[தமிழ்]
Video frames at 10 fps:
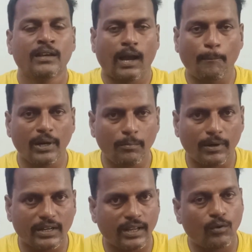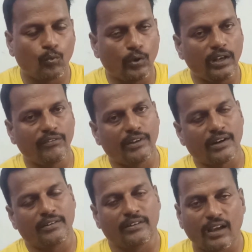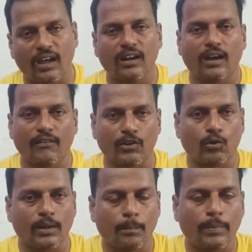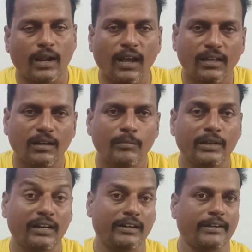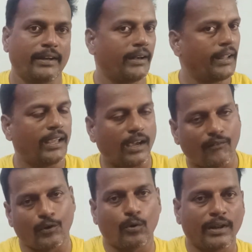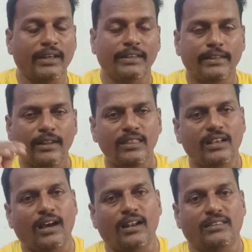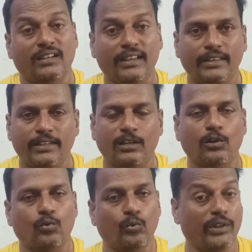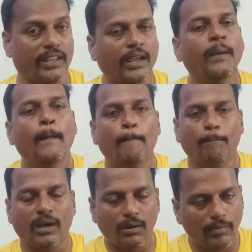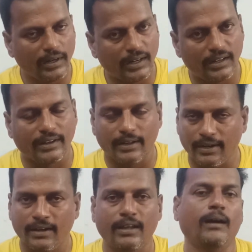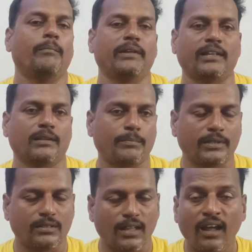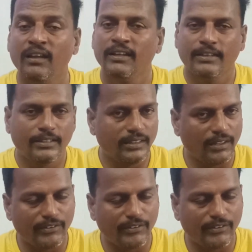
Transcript: அப்படிப்பட்ட ஒண்டி வீரன் யார் அவரோட பராக்கிரமங்கள் என்ன அவரோட இறுதி காலத்தில் இருக்கக்கூடிய மர்மங்கள் என்ன அப்படிங்கிறத பற்றி தான் இந்த